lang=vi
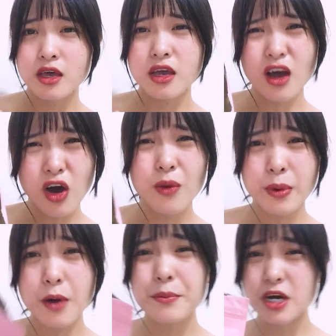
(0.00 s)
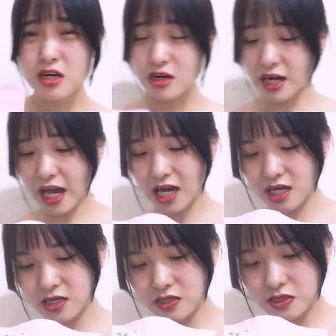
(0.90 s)
cái hộp hôm bữa rồi đó.
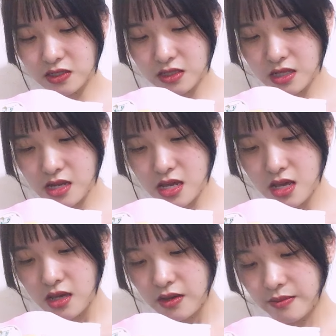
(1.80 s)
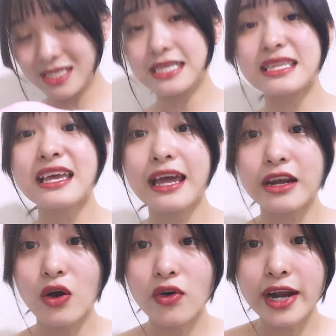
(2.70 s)
Mình sẽ tiến hành
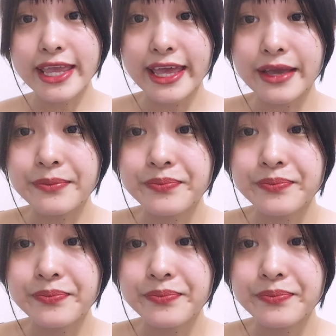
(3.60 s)
đổ ra nha.